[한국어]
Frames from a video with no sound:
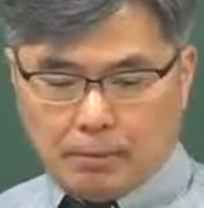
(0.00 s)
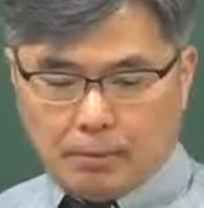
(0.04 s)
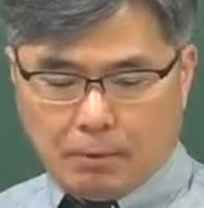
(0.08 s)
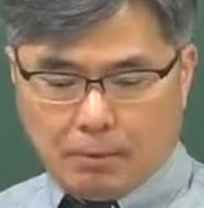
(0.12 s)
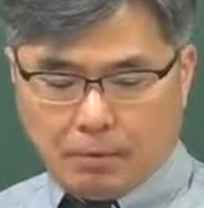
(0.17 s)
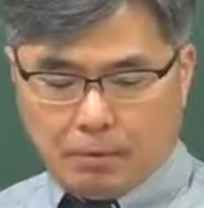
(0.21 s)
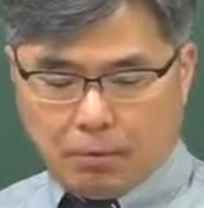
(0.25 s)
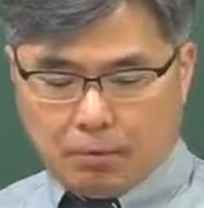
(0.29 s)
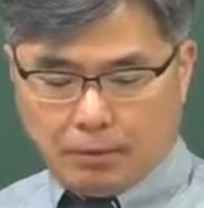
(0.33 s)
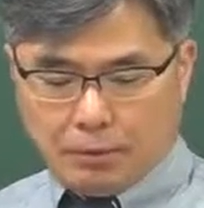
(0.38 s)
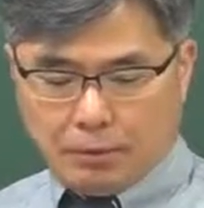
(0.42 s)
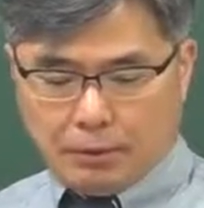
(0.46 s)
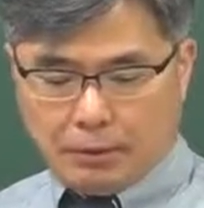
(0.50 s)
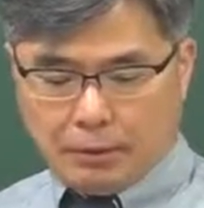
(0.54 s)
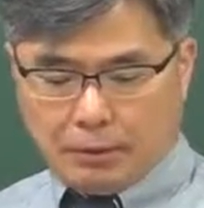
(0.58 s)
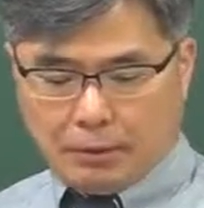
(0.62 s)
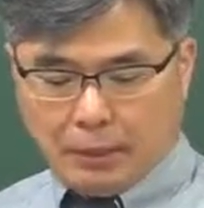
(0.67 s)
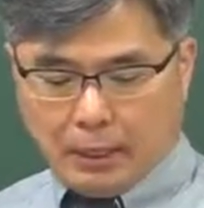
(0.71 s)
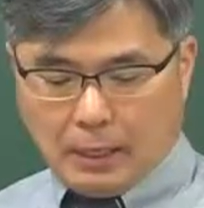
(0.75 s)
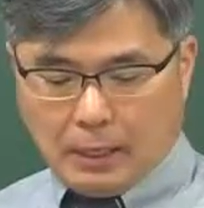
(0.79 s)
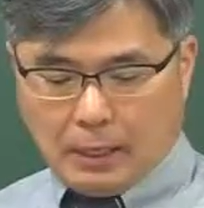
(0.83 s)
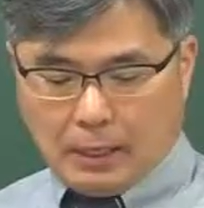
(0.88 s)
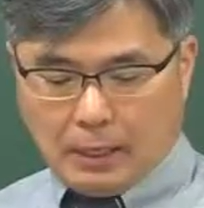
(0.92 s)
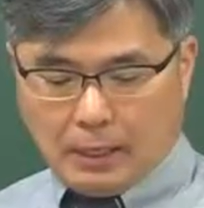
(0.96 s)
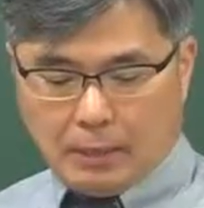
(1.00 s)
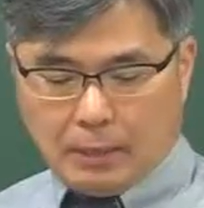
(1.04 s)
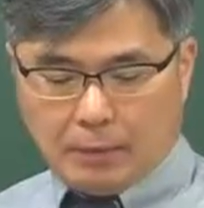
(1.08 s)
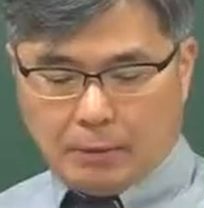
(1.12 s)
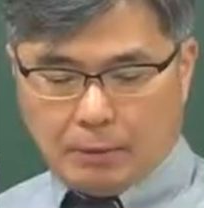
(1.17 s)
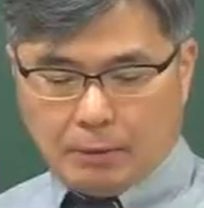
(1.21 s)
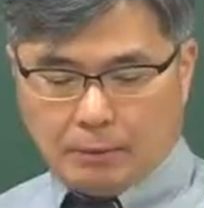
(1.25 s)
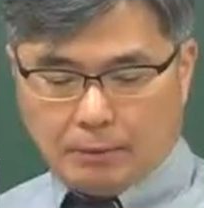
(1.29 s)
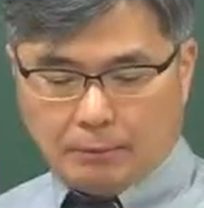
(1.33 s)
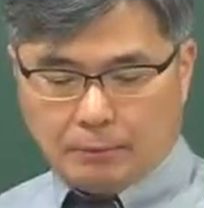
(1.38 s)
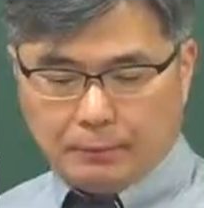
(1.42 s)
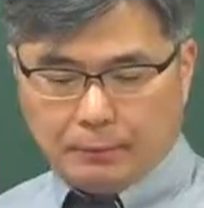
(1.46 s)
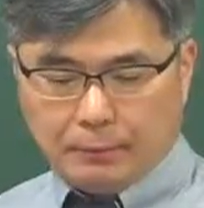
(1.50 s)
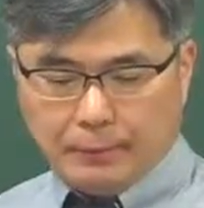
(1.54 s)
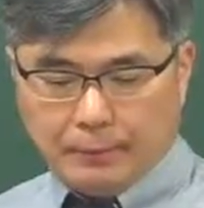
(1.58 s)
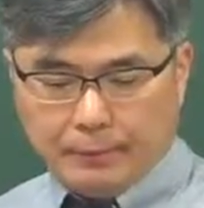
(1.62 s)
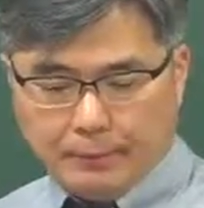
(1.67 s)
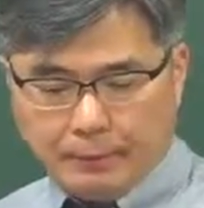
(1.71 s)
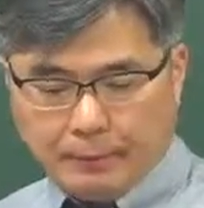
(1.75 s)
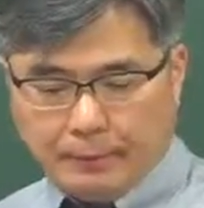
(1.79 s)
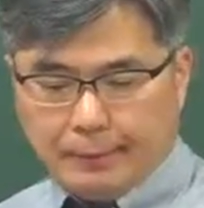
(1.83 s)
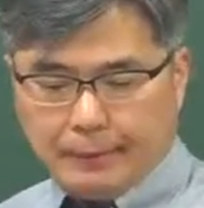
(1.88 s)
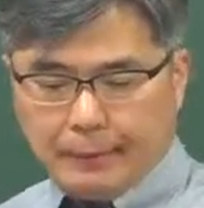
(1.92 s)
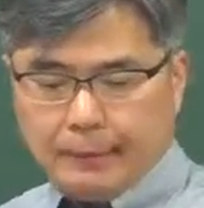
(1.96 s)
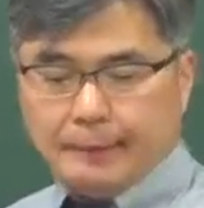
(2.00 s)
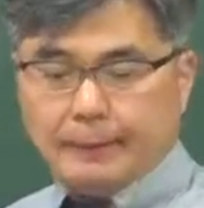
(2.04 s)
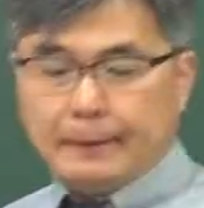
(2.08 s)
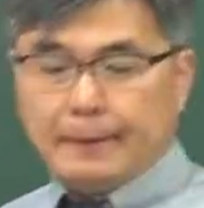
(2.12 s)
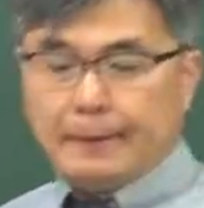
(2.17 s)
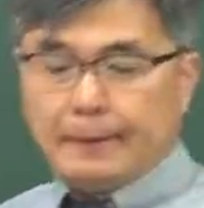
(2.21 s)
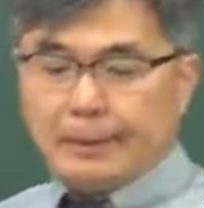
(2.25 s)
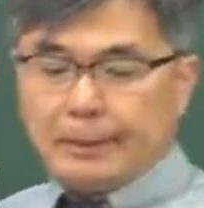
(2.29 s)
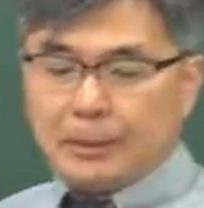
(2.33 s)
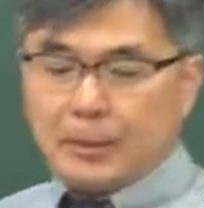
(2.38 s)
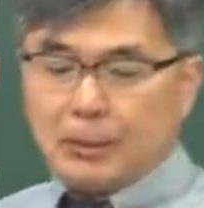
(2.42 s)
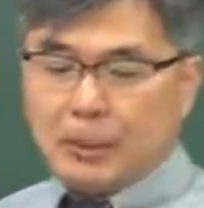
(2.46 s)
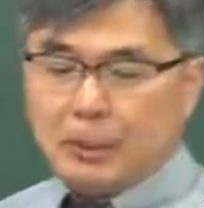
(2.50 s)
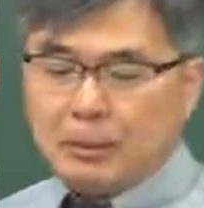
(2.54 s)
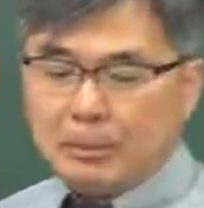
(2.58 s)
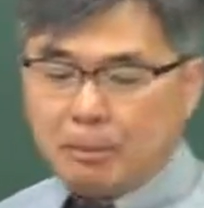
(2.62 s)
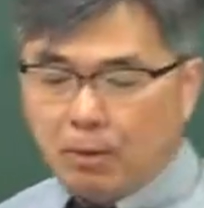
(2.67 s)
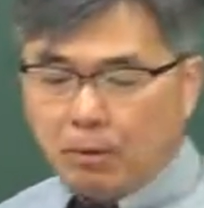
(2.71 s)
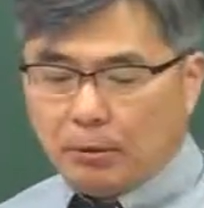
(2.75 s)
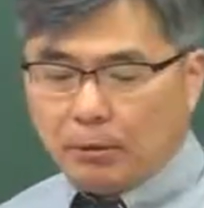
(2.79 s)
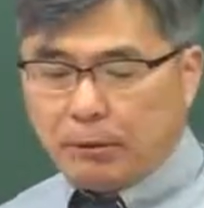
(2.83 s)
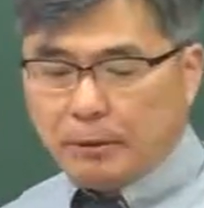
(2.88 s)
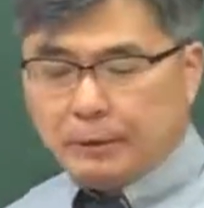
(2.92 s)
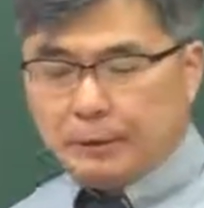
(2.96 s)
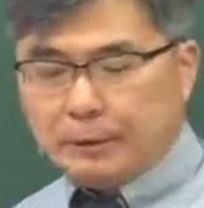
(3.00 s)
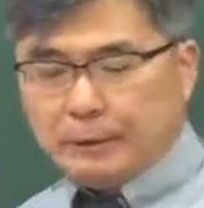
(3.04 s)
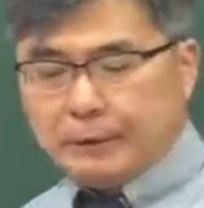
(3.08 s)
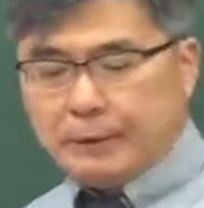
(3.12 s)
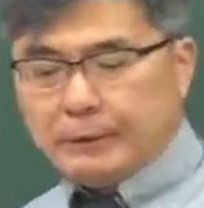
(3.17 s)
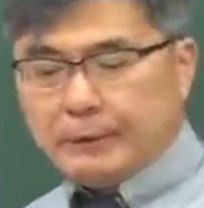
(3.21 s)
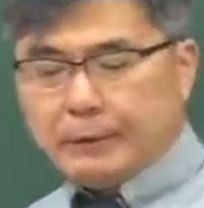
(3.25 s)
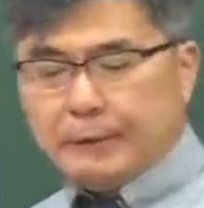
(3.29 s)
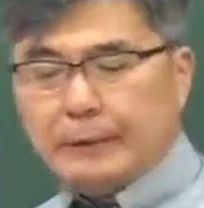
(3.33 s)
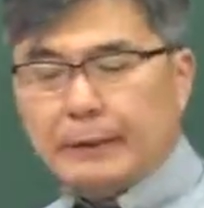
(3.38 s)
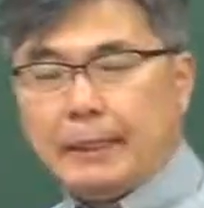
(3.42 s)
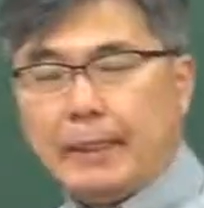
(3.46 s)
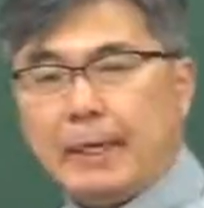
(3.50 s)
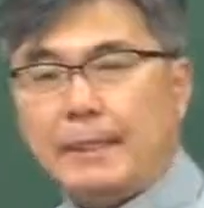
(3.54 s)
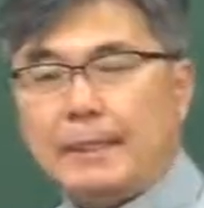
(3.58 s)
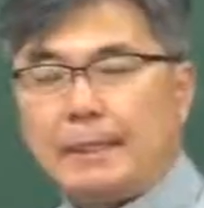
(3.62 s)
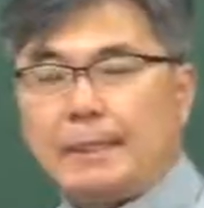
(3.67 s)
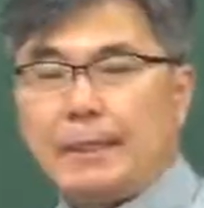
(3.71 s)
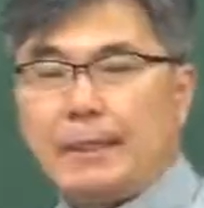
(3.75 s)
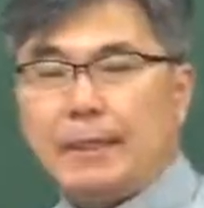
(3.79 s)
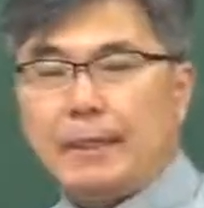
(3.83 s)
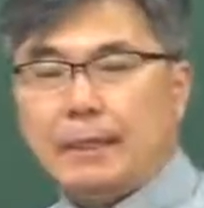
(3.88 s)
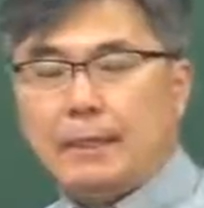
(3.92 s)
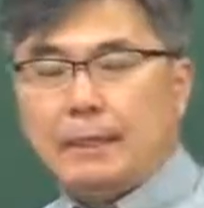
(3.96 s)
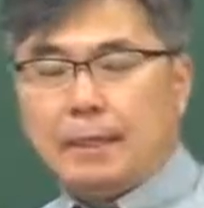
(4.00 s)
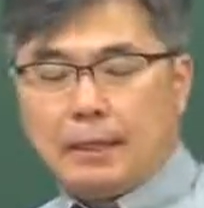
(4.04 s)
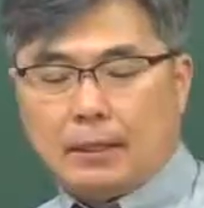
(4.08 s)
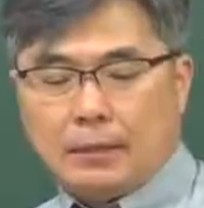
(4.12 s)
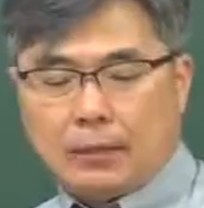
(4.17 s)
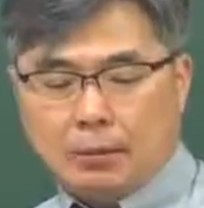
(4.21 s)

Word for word: 1번 커진다. 1번입니다. 2번은 이게 이제 아,